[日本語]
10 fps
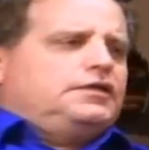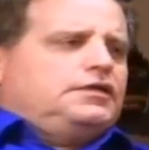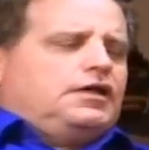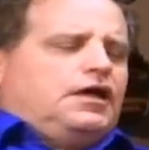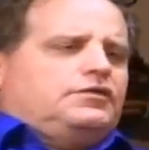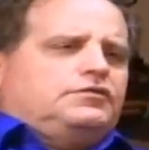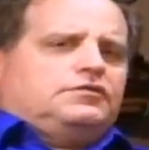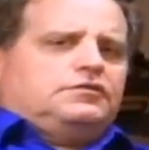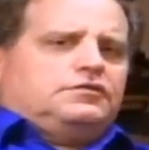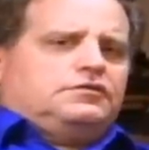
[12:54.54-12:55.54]
ま
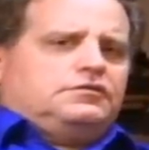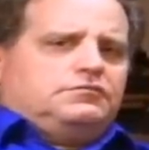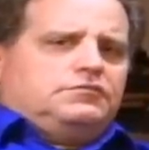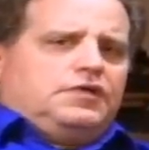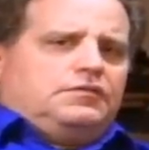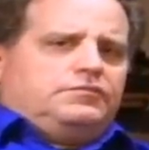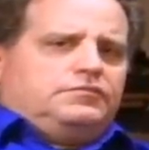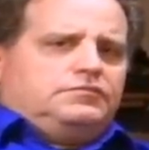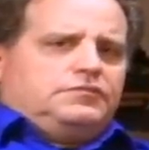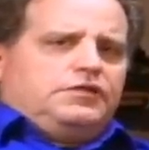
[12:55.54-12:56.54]
あ
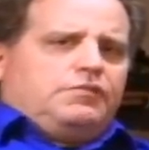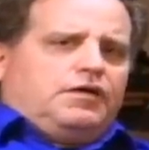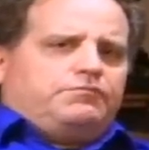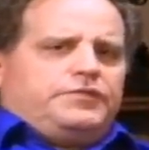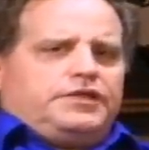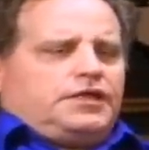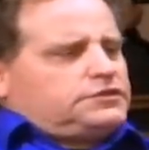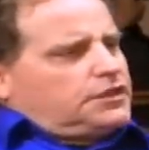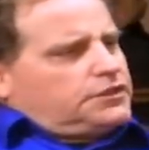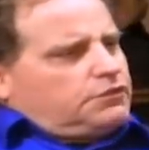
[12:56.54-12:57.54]
今ミラー
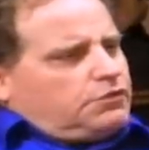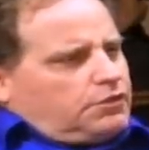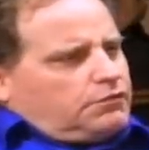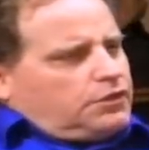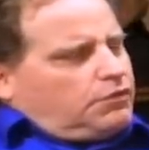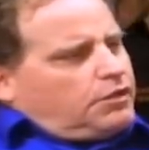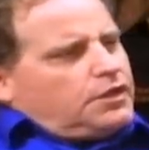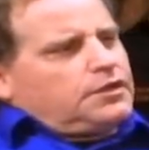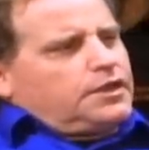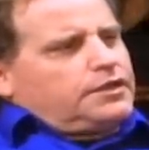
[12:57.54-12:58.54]
使ってるか分
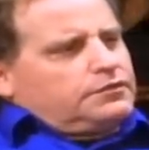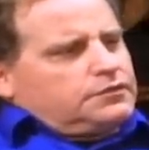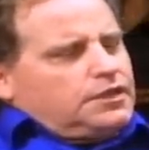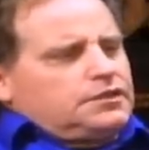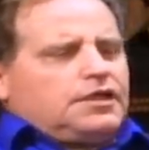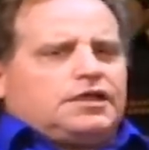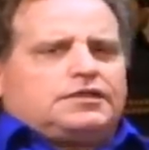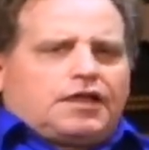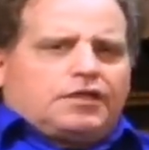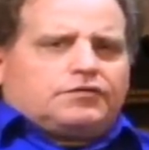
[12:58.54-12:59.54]
からないけど、ただ
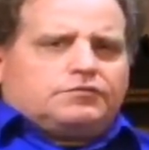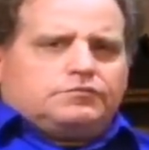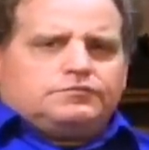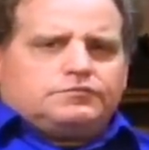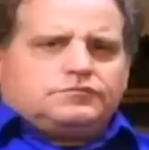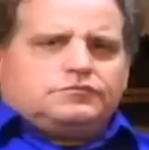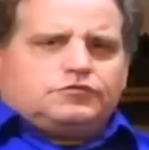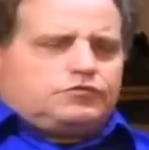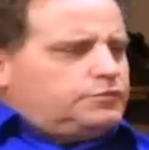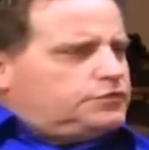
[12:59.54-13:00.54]

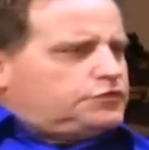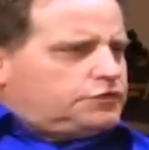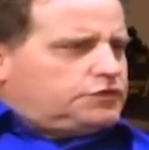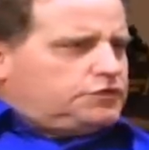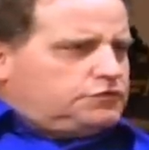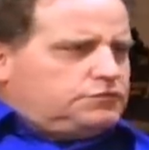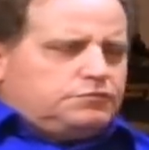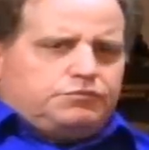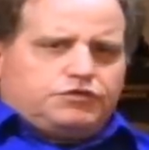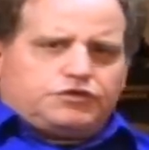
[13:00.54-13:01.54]
僕も直接
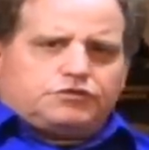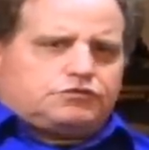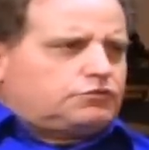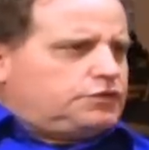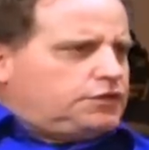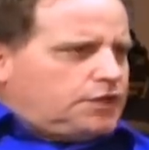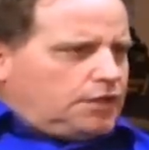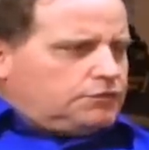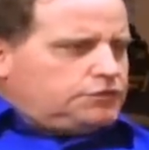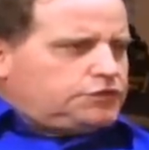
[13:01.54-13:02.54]
ブッシュのところに行って
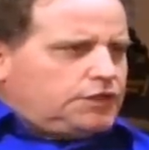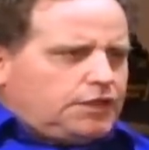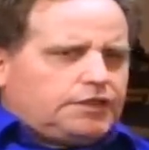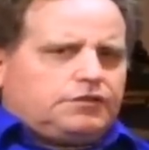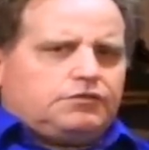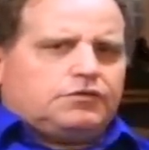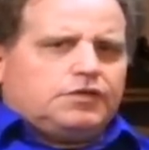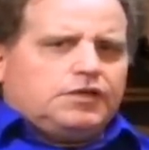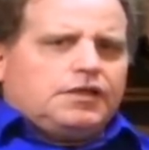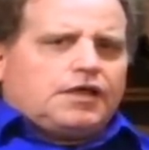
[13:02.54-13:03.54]
確認してないけど
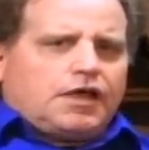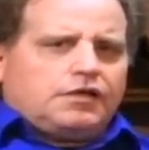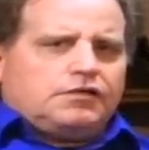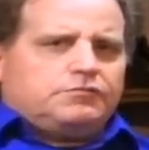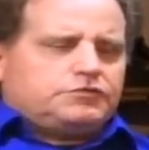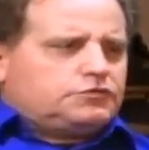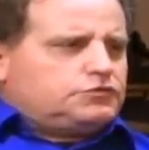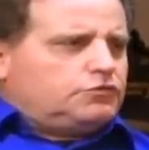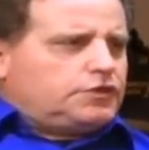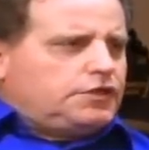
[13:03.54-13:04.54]
彼の元
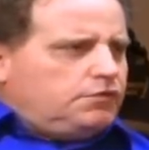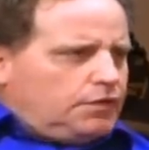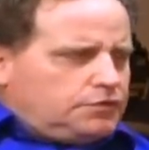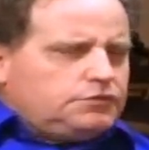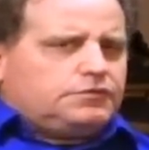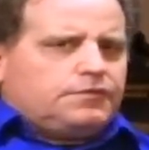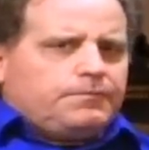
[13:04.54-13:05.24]
側近曰く、